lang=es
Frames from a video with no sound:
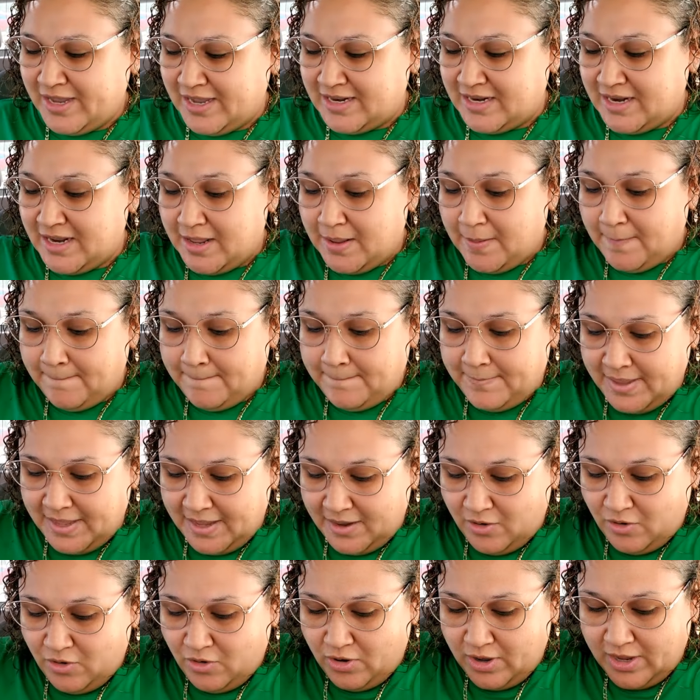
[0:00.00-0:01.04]
Oigan,
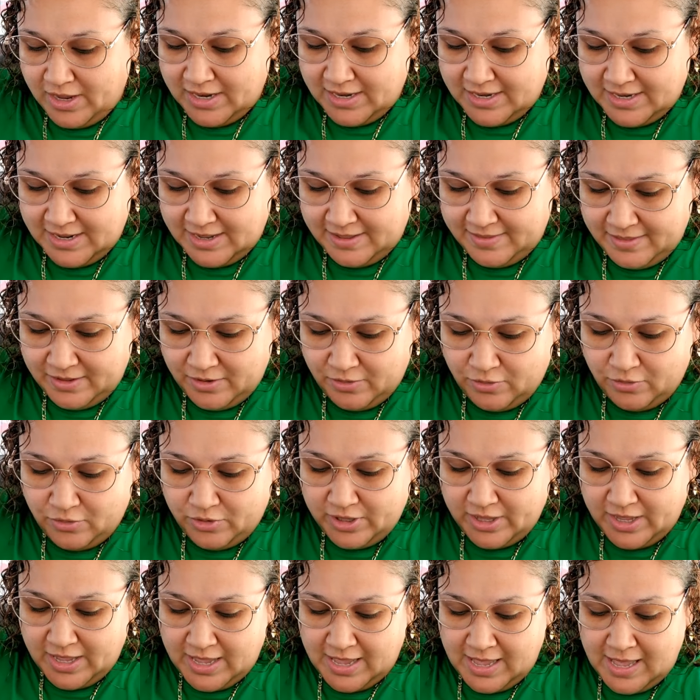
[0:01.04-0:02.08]
vengo el día de
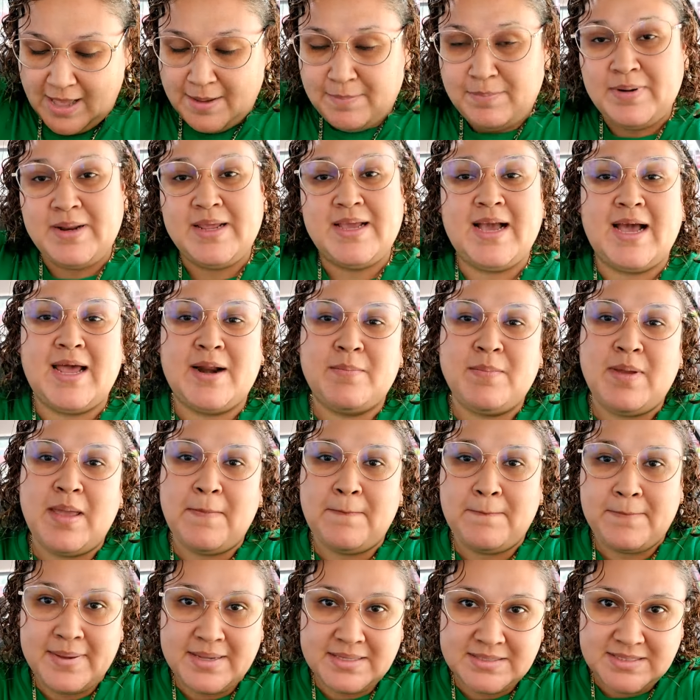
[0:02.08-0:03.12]
hoy a
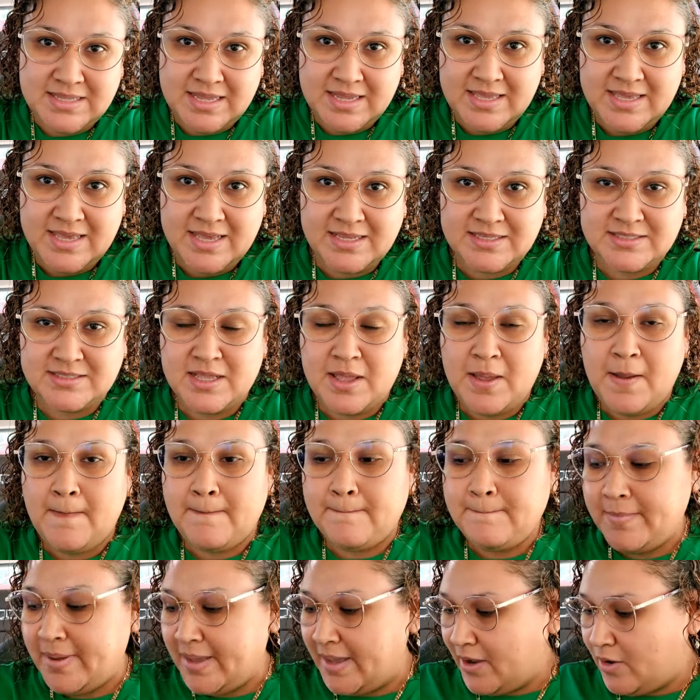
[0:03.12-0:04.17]
aplicarme pestañas.
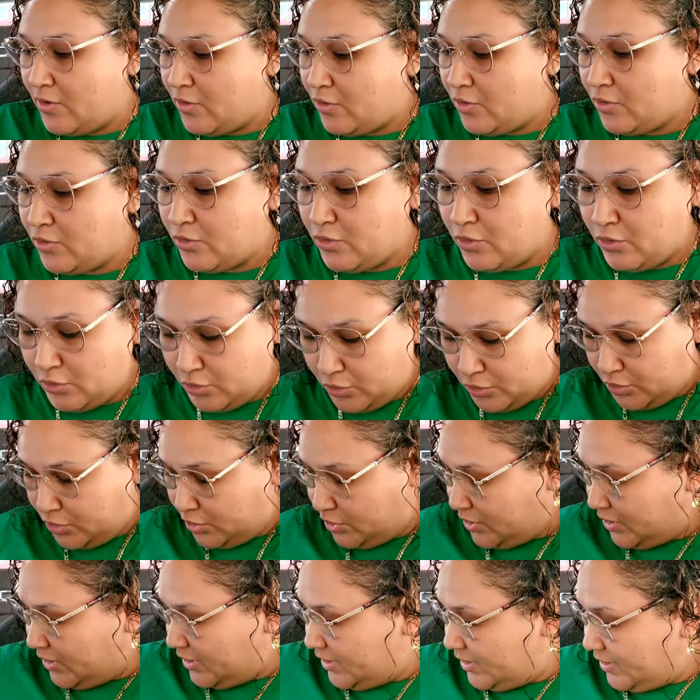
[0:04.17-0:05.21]
Vengo
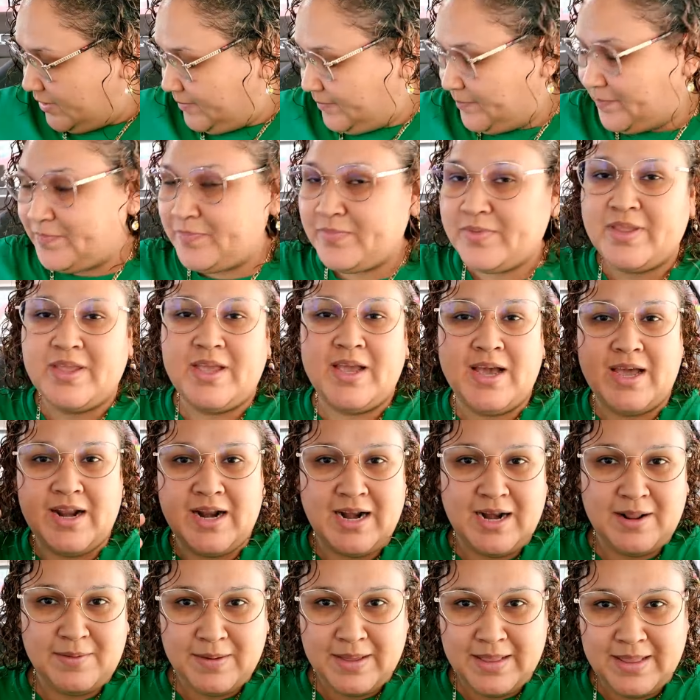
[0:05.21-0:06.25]
con
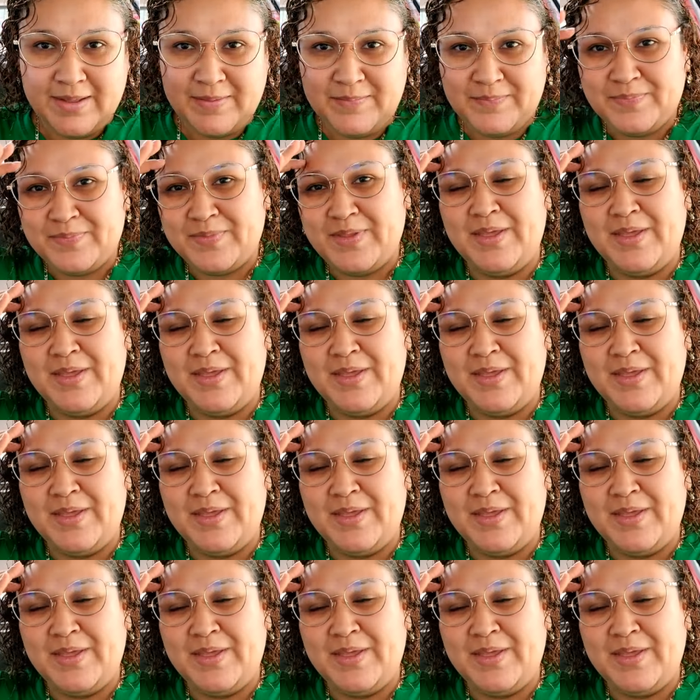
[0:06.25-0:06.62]
cara lavada.